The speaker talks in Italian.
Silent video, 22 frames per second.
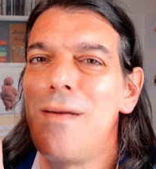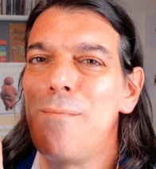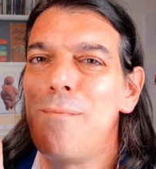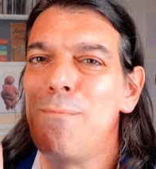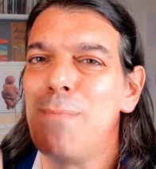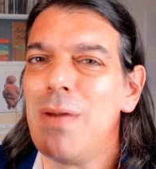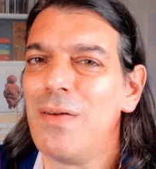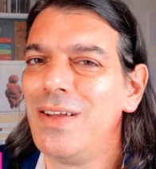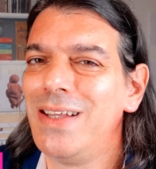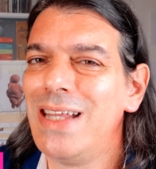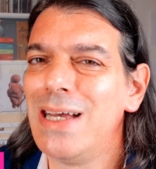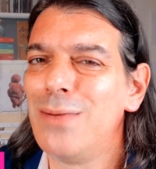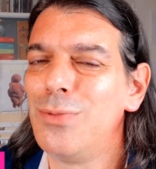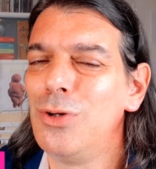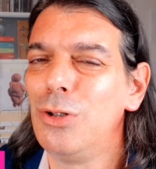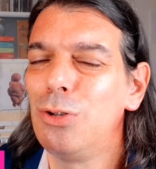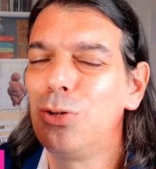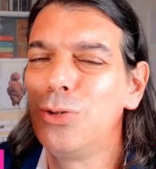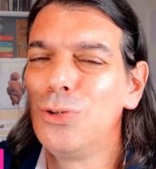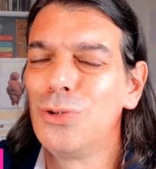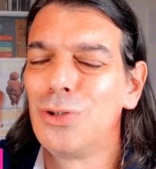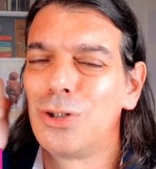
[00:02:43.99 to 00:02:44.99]
Ma vediamo
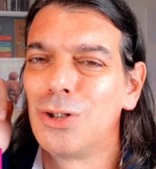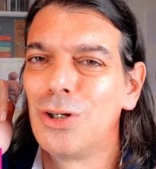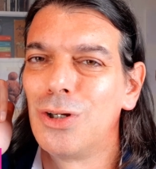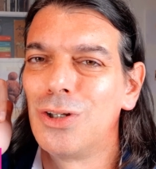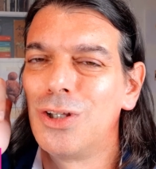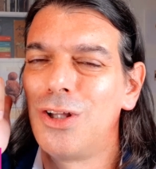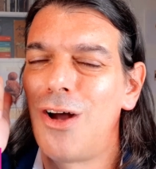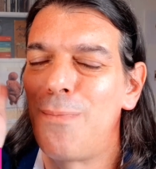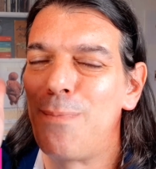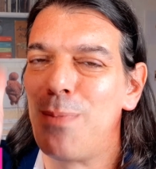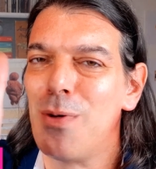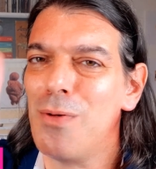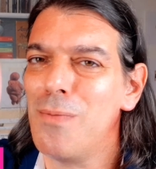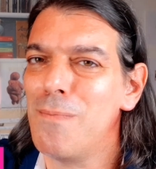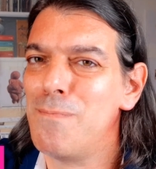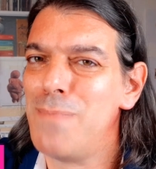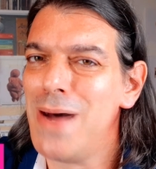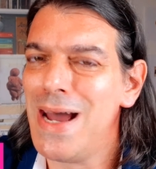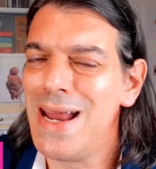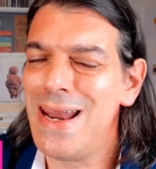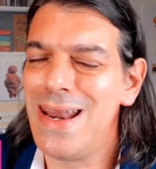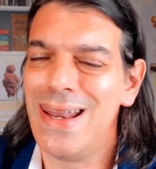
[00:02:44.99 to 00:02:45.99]
il tutto dopo un
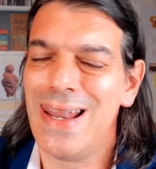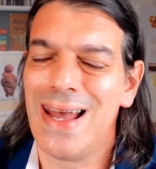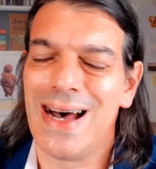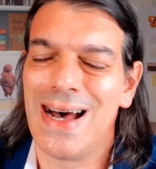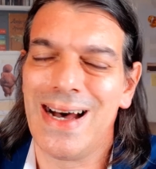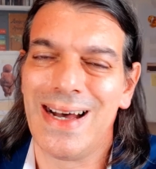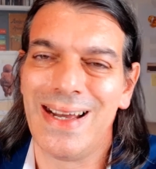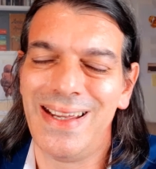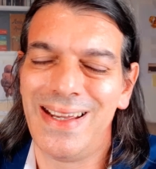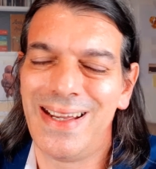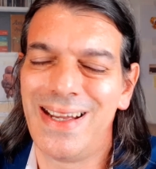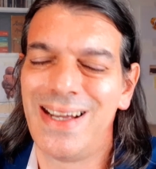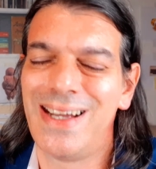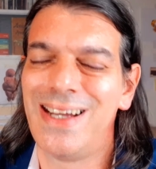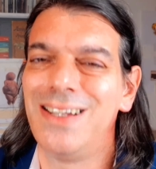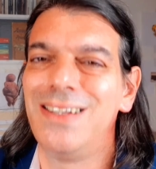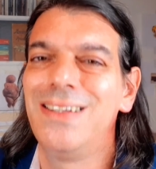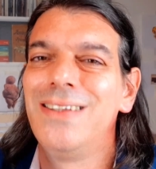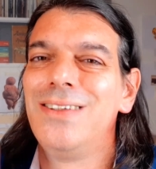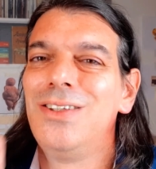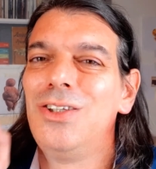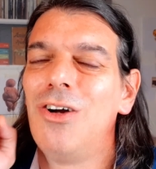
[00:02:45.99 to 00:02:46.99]
bel
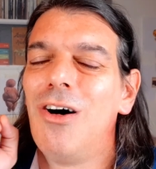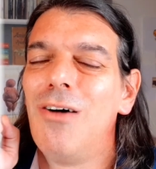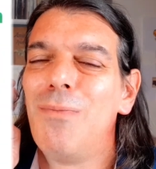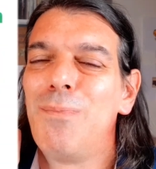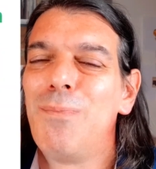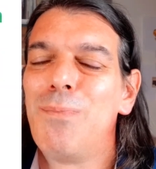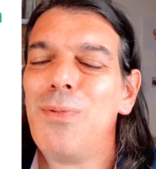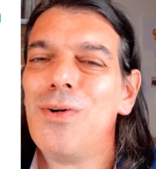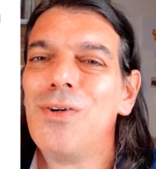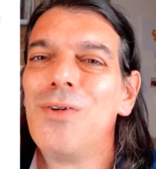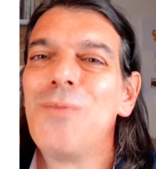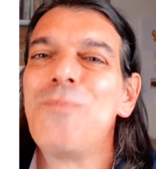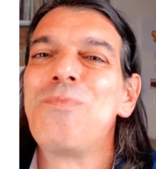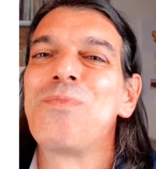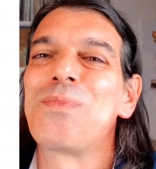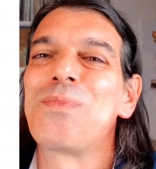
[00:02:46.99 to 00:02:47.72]
like, dopo